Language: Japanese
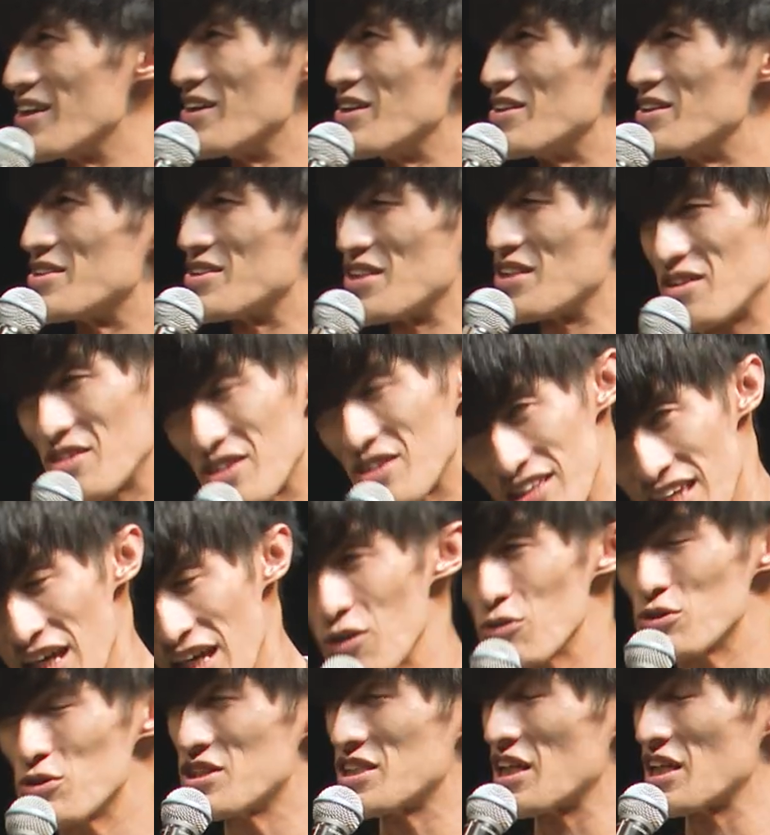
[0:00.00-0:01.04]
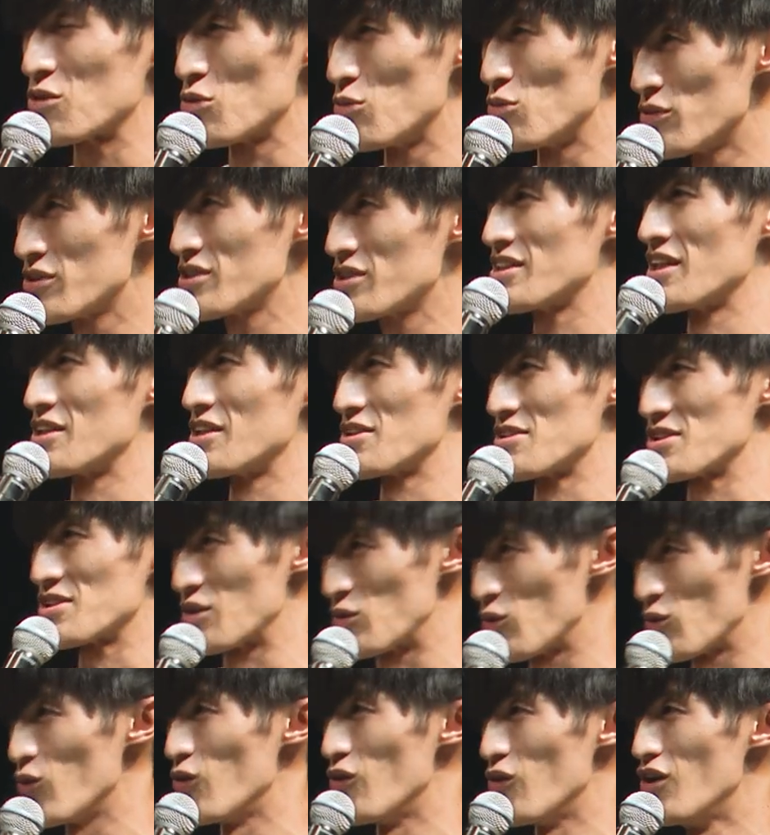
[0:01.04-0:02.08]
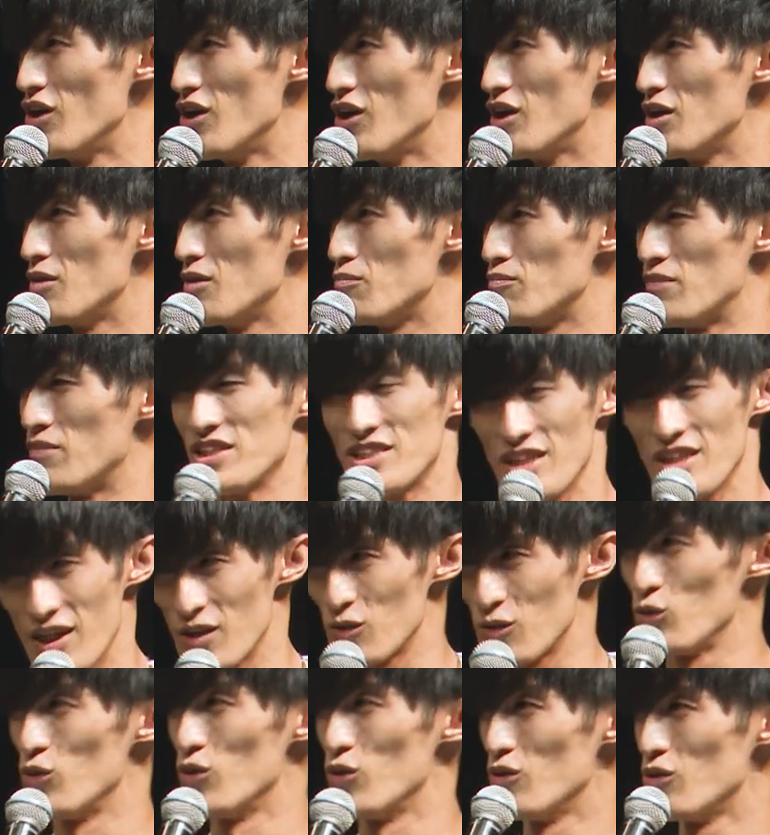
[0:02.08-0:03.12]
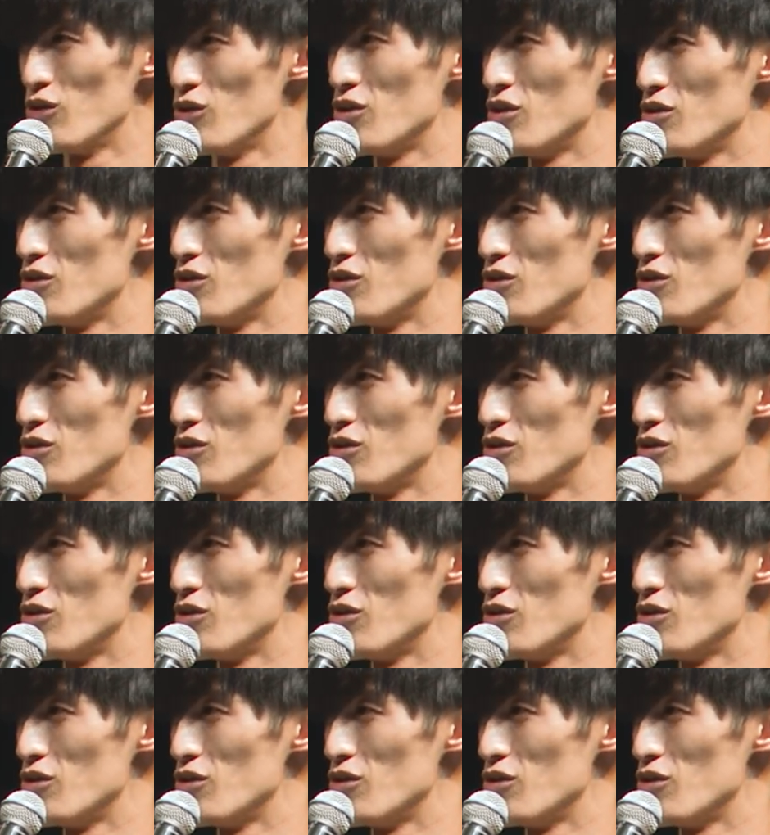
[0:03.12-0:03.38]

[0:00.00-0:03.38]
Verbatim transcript: い、絶対落ちたと思ってたんですけど、うん、まさかの